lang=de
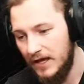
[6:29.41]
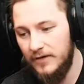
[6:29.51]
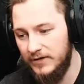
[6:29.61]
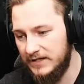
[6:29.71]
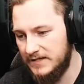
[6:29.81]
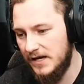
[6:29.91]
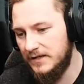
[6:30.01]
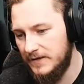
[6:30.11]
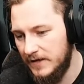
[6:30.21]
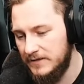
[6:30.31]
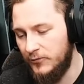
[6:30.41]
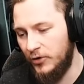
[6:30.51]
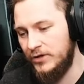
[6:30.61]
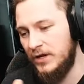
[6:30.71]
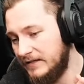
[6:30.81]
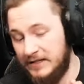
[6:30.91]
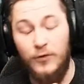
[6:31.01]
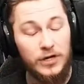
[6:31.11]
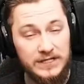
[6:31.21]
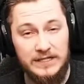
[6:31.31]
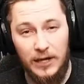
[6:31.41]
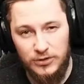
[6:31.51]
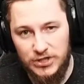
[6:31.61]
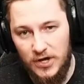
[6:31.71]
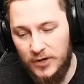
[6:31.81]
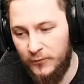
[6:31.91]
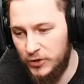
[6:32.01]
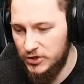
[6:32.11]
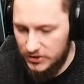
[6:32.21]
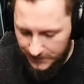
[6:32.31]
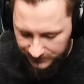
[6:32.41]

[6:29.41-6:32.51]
Wie gesagt, die wurden sich wirklich lautstark gewünscht.